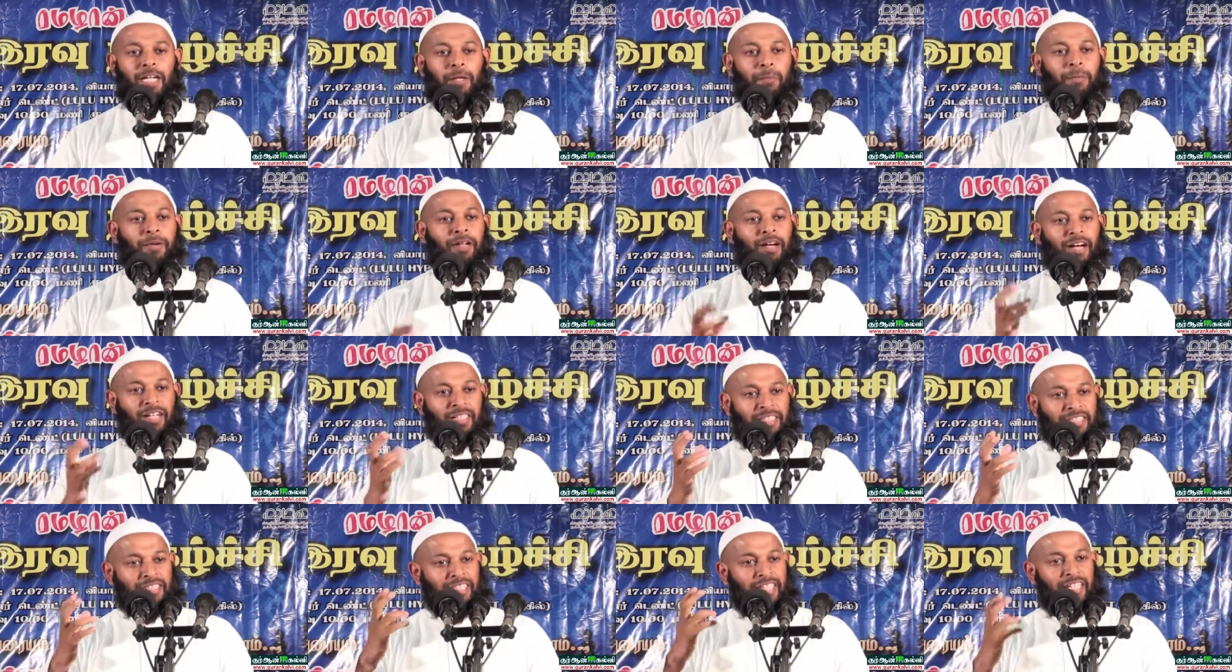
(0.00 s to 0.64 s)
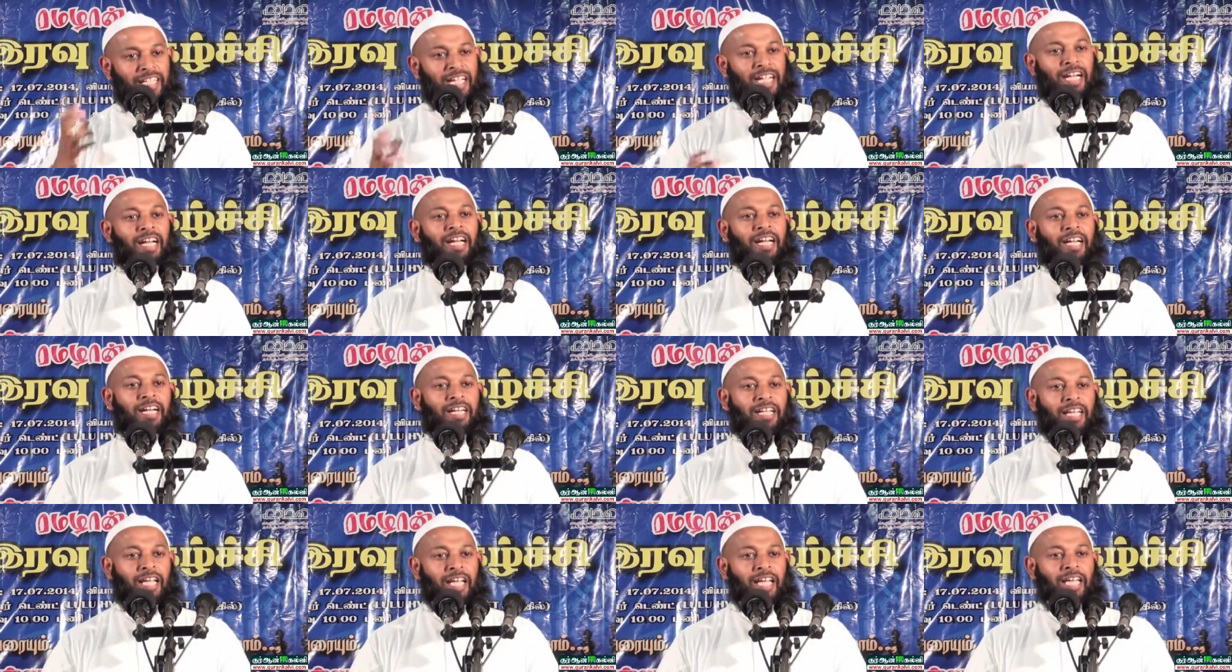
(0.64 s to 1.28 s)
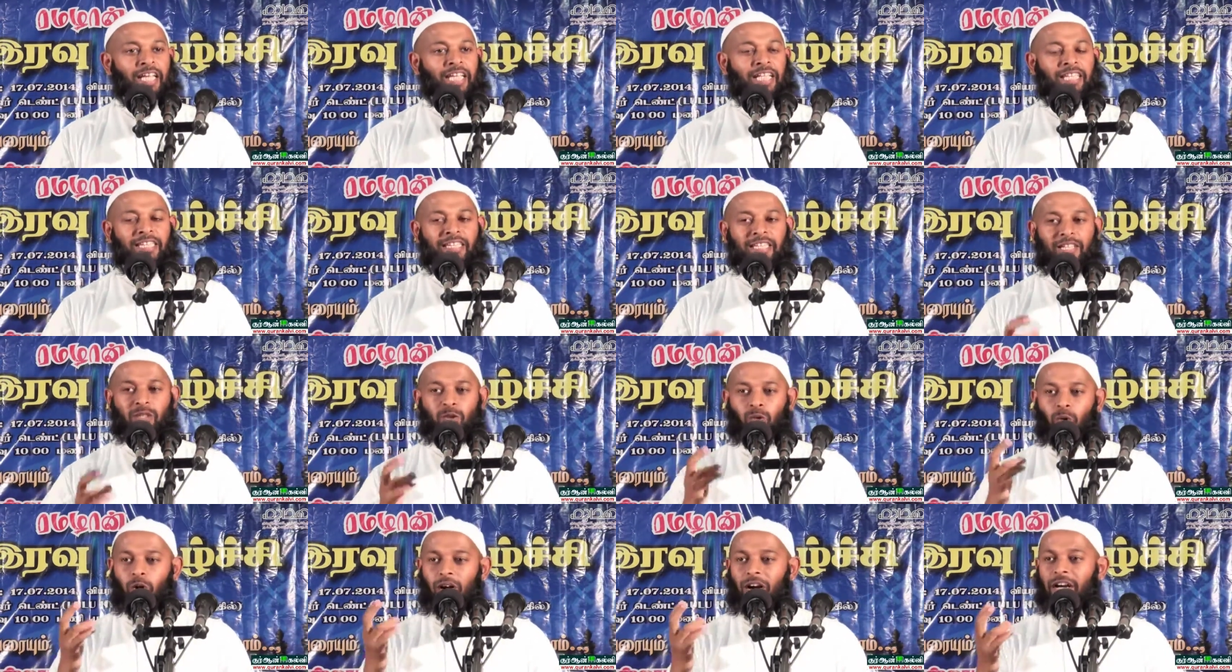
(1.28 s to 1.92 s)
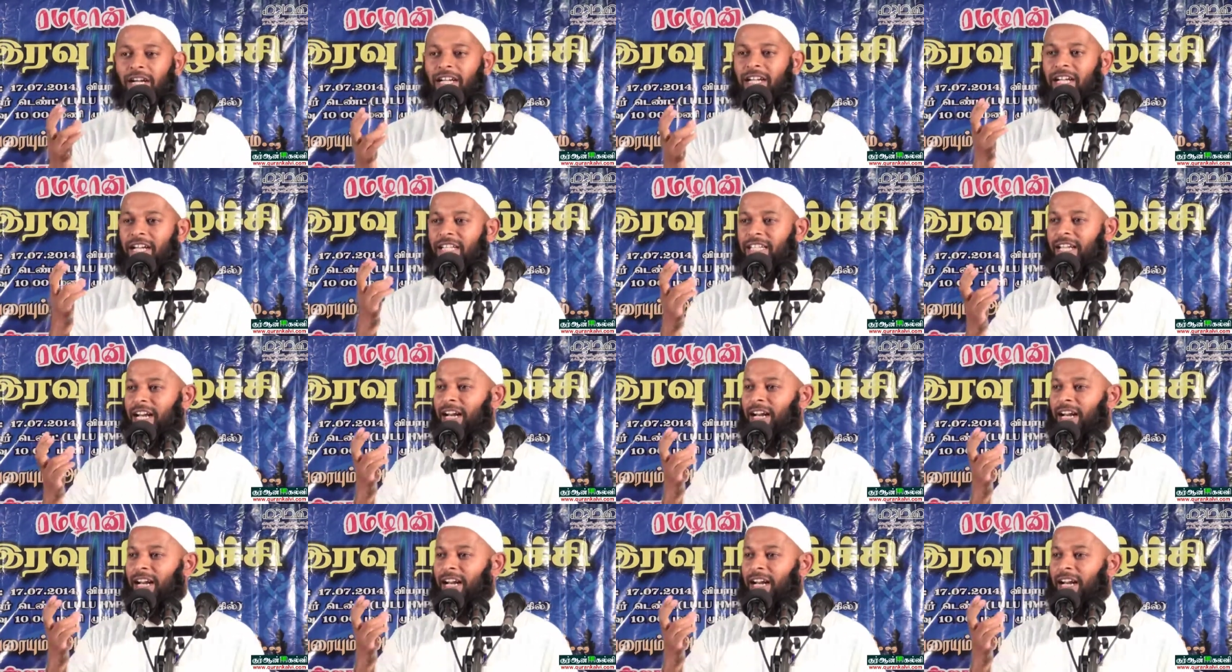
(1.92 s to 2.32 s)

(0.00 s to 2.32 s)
பிரார்த்தனைகளில் இந்த துவாக்களை